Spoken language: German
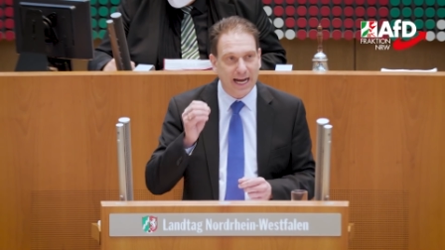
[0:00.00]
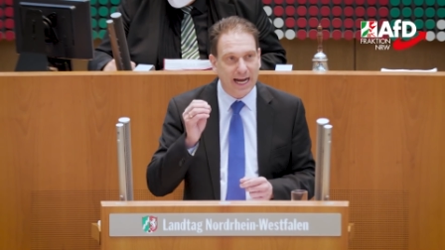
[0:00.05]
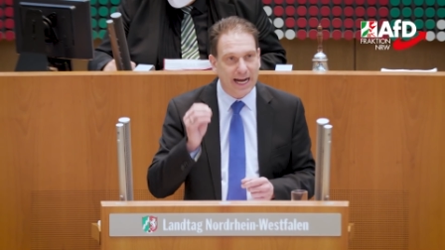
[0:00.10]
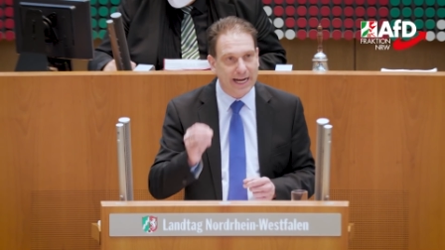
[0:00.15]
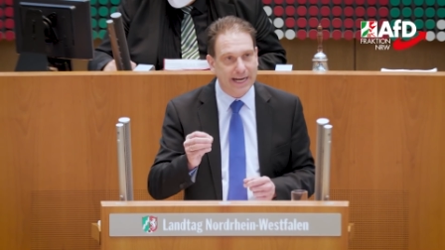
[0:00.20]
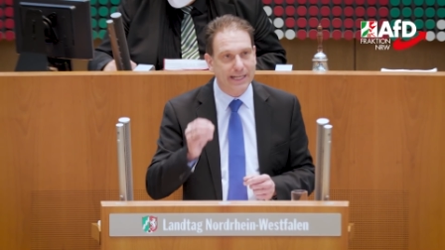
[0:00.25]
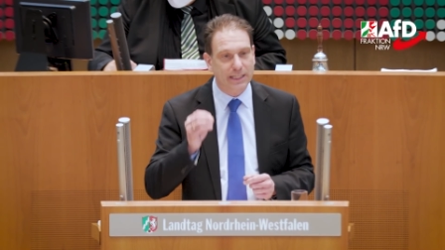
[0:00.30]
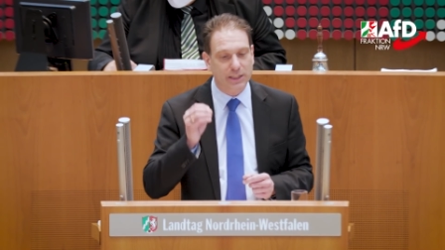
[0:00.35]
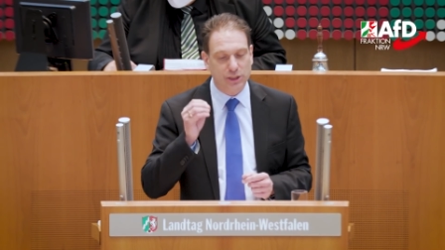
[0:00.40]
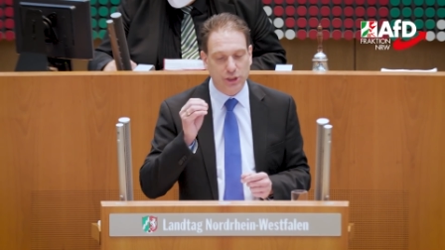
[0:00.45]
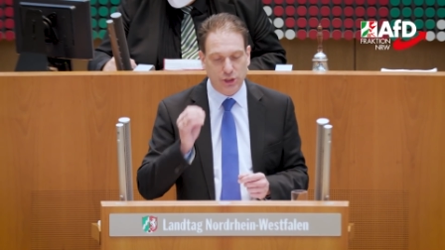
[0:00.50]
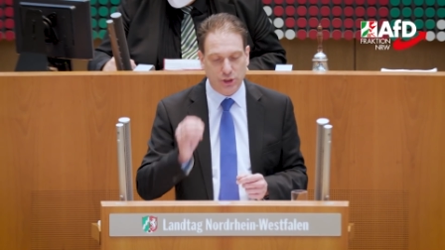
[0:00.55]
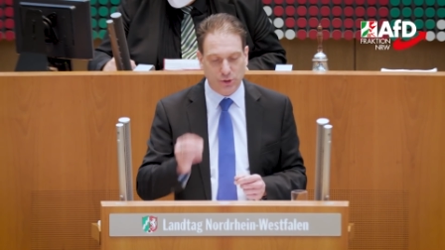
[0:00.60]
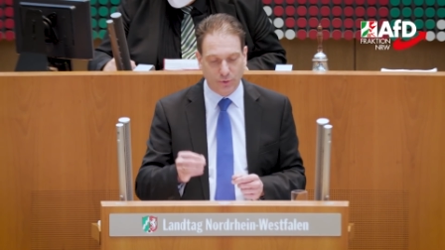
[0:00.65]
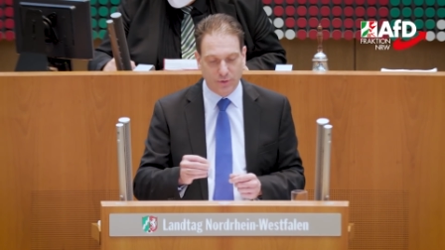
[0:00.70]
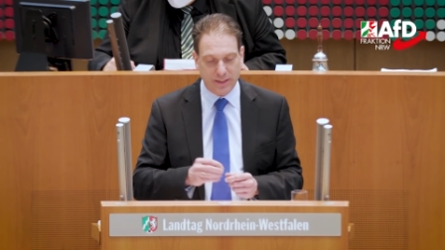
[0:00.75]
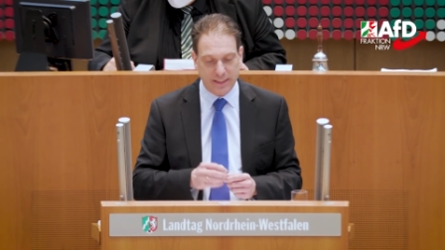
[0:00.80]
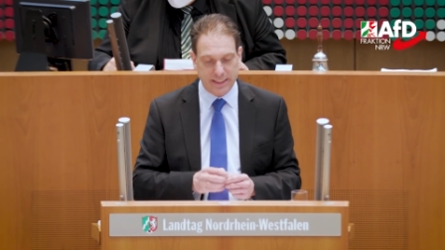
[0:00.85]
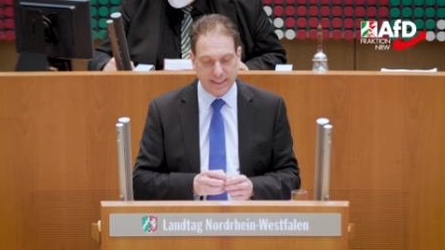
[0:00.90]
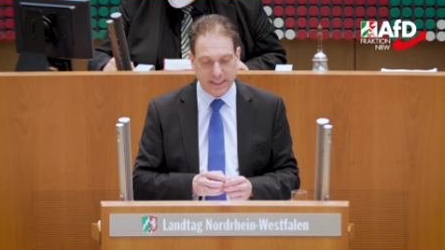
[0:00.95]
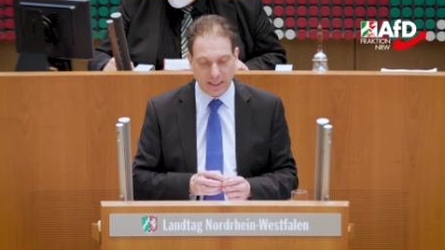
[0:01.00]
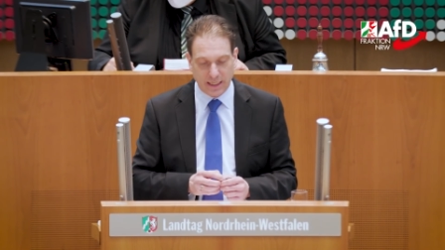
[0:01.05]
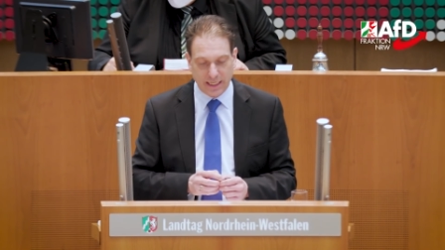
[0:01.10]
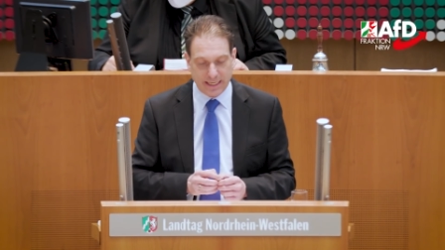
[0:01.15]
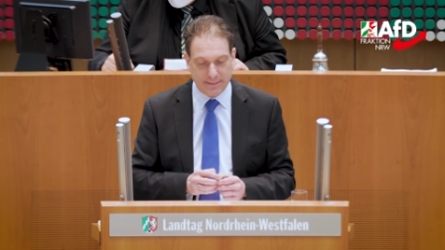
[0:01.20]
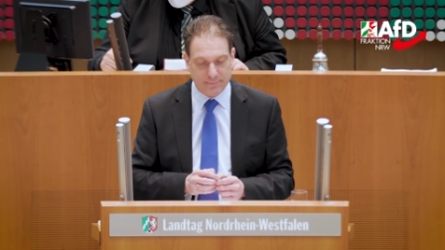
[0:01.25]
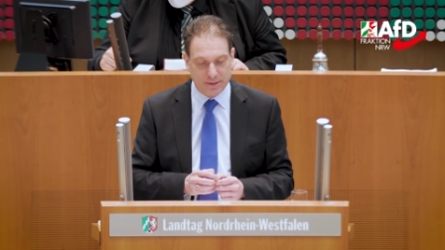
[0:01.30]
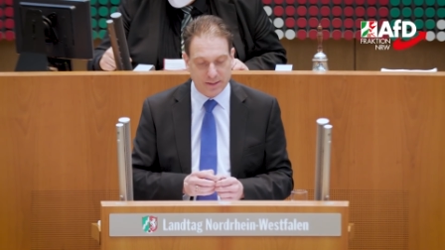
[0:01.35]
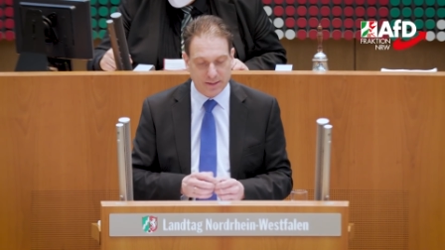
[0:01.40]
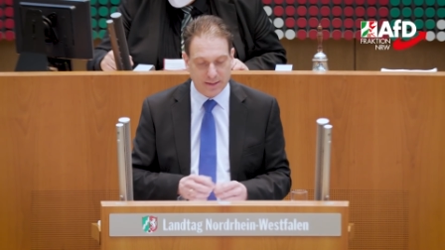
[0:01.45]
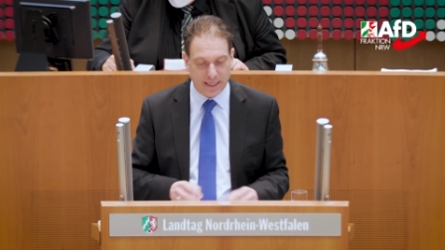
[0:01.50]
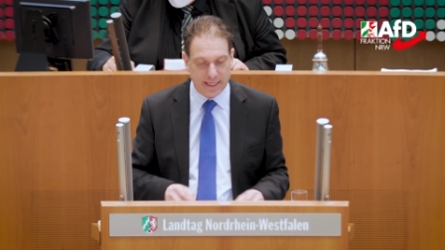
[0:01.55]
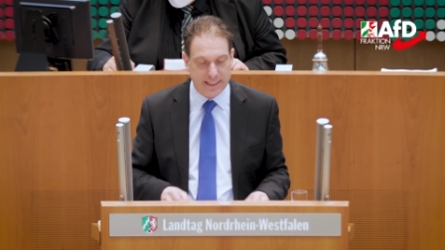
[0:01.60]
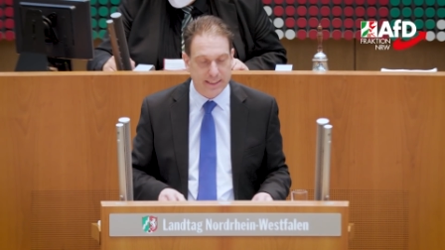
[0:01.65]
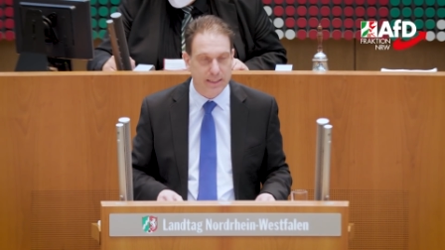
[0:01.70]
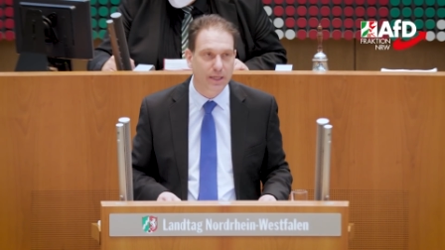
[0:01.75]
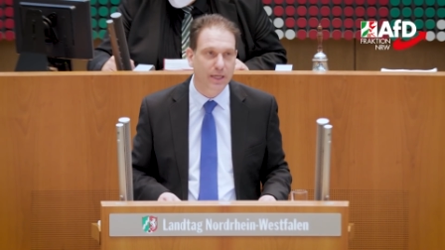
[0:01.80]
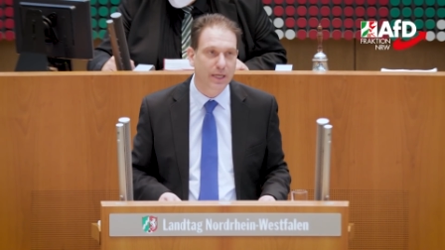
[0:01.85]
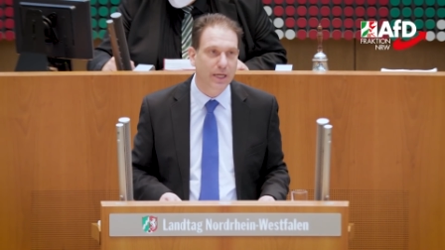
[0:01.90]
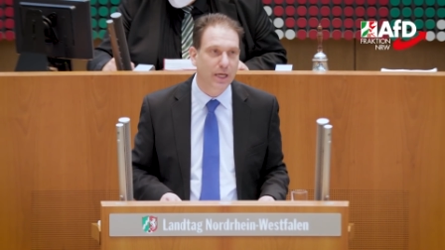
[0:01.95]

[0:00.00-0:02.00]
eine Stunde ihrer Lebenszeit